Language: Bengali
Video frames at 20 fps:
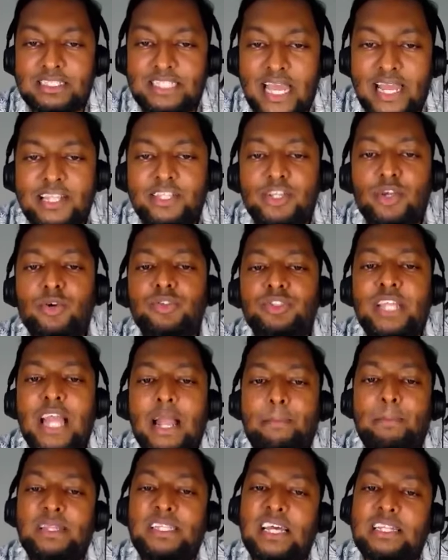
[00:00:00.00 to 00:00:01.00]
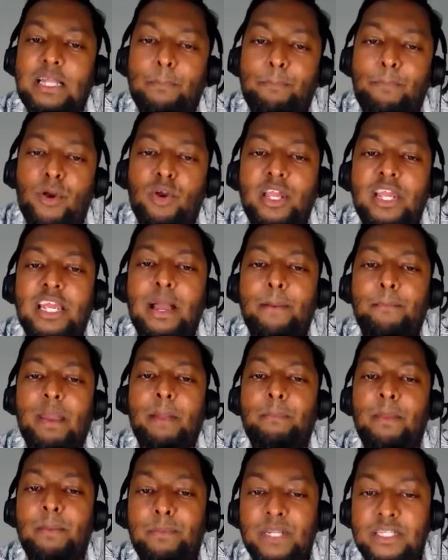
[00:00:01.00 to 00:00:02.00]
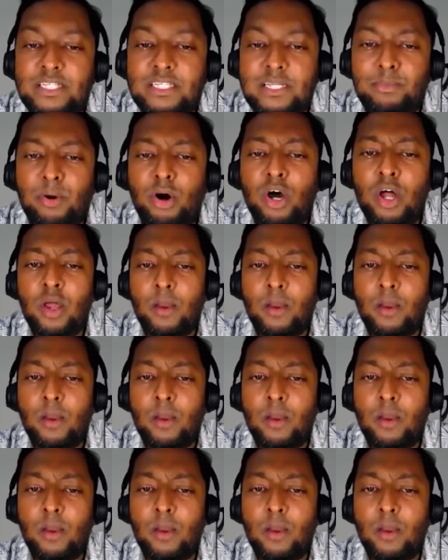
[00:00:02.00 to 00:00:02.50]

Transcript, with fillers: যারা যখন থাকবে তাদের পক্ষেই আমরা বিবৃতি দিব